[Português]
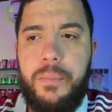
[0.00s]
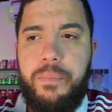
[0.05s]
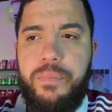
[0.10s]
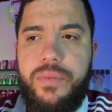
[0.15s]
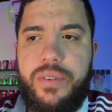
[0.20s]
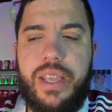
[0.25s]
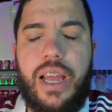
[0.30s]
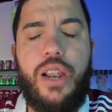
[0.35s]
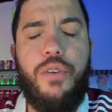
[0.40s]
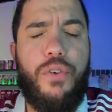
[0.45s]

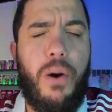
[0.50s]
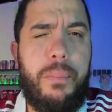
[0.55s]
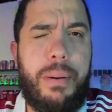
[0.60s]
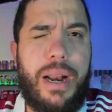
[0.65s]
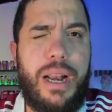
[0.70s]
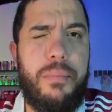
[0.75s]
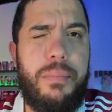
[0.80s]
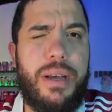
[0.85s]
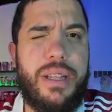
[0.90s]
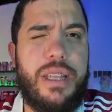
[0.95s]
Se ele for pra
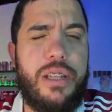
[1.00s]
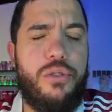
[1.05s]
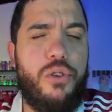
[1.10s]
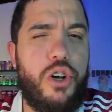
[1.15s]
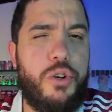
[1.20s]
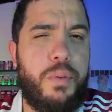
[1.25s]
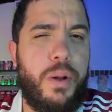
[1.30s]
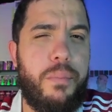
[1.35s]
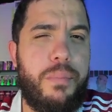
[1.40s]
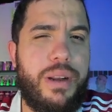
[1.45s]

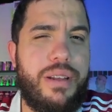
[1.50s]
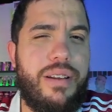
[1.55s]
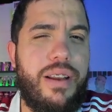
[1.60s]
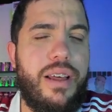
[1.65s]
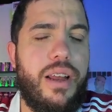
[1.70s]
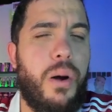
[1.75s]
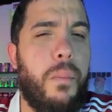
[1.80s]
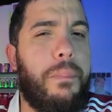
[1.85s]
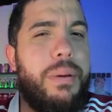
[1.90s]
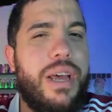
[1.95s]
Libertadores pelo
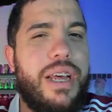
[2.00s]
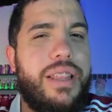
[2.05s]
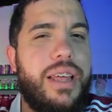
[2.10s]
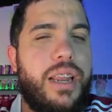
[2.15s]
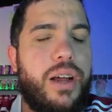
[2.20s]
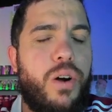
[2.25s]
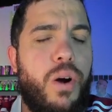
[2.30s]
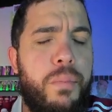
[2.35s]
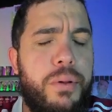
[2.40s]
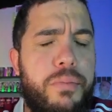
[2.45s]
Brasileirão perdendo
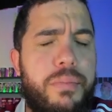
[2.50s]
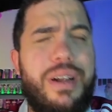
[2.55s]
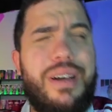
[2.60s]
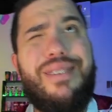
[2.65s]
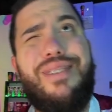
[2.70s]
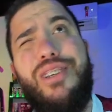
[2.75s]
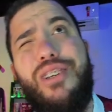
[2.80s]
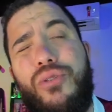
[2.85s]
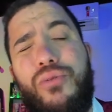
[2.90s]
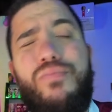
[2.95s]
a Copa do
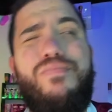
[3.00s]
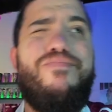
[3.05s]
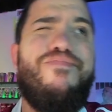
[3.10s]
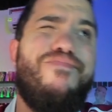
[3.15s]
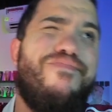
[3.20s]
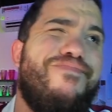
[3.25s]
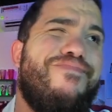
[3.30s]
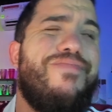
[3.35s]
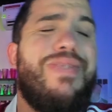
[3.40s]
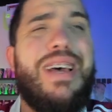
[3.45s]
Brasil,
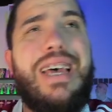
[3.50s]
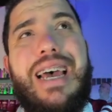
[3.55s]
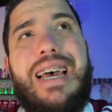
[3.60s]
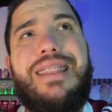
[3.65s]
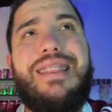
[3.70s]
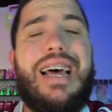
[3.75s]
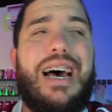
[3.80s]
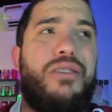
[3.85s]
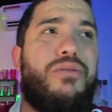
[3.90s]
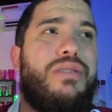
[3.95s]
é,
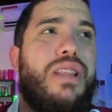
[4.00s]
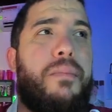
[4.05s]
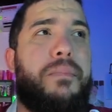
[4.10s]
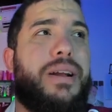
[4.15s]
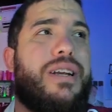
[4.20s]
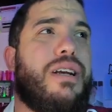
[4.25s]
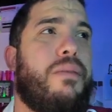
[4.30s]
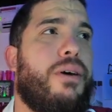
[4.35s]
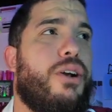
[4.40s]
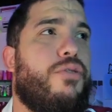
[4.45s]
tá, não dá para
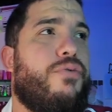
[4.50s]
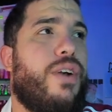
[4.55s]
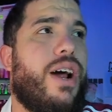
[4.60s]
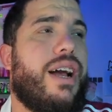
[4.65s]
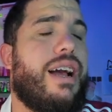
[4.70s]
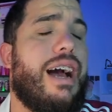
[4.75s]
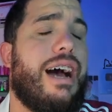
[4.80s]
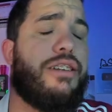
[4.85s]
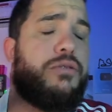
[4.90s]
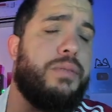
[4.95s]
chamar de
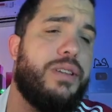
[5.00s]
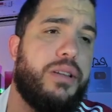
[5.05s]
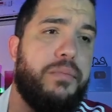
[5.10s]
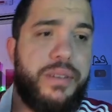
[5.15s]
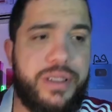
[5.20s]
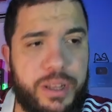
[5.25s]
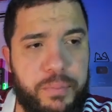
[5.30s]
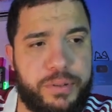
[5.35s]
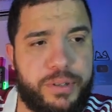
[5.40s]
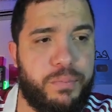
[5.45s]
fracasso, mas também
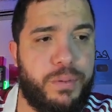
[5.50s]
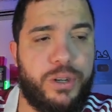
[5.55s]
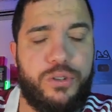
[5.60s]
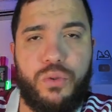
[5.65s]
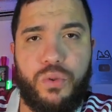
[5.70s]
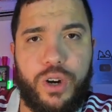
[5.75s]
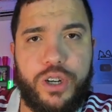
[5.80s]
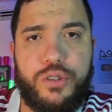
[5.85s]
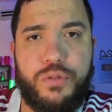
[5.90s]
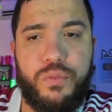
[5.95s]
não dá pra chamar de
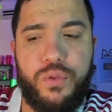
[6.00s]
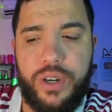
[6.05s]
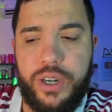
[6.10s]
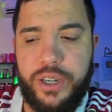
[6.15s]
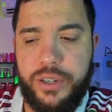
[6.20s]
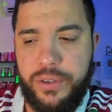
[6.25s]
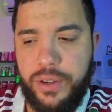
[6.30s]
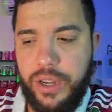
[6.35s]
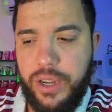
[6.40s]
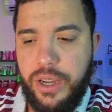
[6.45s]
um ótimo
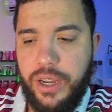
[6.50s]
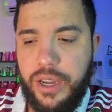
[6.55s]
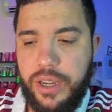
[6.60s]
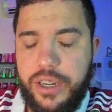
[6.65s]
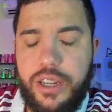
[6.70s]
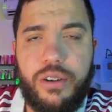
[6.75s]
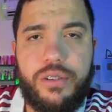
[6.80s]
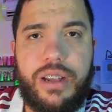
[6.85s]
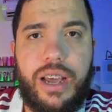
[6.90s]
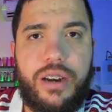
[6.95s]
ano. O
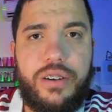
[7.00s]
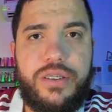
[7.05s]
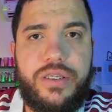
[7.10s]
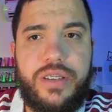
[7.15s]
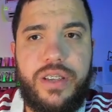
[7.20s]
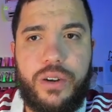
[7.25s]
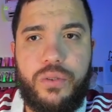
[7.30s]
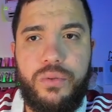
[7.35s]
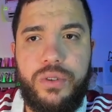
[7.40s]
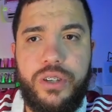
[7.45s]
que eu quero
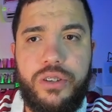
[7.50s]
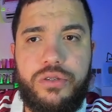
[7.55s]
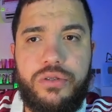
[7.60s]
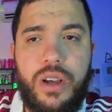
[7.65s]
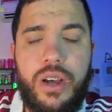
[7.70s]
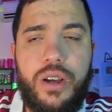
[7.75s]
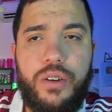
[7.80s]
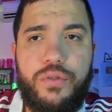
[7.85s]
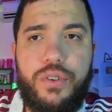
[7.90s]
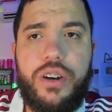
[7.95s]
dizer com isso?
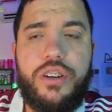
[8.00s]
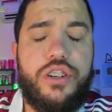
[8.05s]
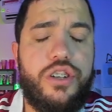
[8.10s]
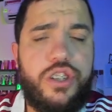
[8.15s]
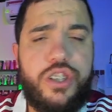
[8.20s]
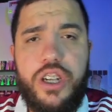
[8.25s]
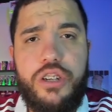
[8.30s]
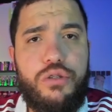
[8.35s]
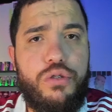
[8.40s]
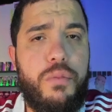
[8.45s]
Fernandinho
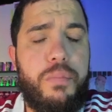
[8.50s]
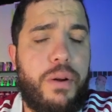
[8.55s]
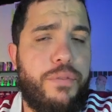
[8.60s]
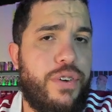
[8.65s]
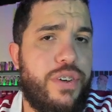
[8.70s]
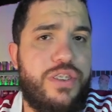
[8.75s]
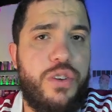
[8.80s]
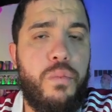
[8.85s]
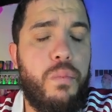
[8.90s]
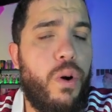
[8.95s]
tem tudo para
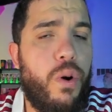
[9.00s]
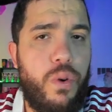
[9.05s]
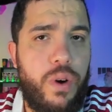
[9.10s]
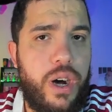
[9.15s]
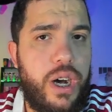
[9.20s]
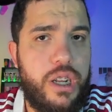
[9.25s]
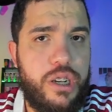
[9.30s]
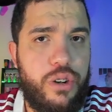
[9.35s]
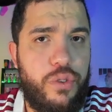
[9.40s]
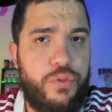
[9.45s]
fazer um bom
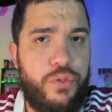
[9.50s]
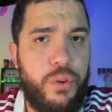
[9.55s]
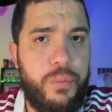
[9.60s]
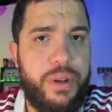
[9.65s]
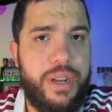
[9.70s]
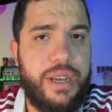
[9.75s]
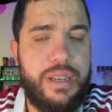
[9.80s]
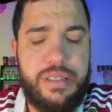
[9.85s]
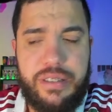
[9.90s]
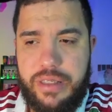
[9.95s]
ano no
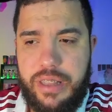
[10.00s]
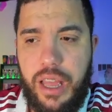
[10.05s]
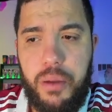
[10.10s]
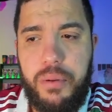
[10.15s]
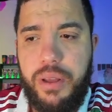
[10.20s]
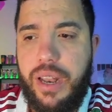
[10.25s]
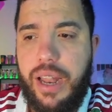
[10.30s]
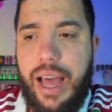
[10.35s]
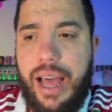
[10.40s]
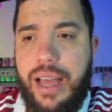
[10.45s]
Fluminense,
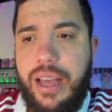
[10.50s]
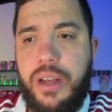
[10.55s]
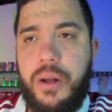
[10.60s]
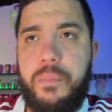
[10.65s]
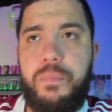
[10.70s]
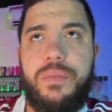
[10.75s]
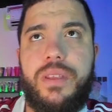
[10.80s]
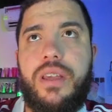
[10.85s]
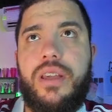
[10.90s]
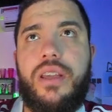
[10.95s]
terminar
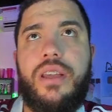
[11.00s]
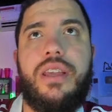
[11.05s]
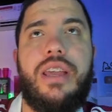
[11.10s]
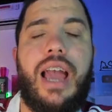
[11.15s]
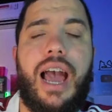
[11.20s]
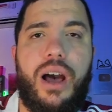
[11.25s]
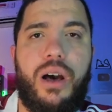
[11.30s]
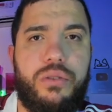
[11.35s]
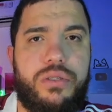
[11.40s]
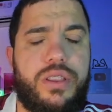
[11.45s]
em, em
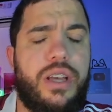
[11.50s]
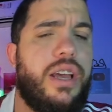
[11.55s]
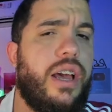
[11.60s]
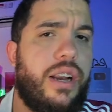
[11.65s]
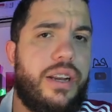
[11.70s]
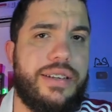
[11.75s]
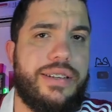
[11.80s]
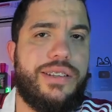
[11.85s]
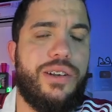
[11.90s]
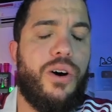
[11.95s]
alta em
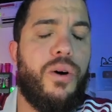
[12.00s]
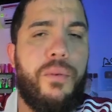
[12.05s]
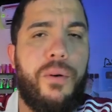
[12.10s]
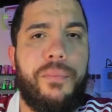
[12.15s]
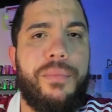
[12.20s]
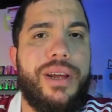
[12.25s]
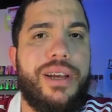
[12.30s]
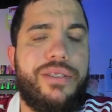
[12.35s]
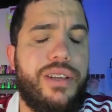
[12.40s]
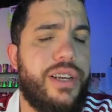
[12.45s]
relação ao
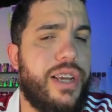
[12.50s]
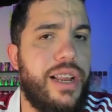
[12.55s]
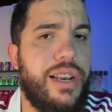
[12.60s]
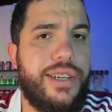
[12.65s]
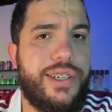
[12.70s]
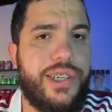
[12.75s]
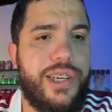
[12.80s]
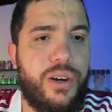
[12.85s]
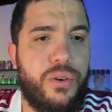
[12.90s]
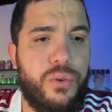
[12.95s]
momento em que ele
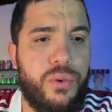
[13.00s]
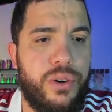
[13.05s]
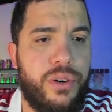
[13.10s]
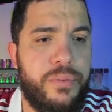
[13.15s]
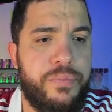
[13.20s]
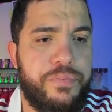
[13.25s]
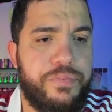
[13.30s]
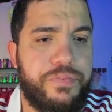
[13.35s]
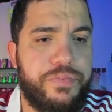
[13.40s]
chegou.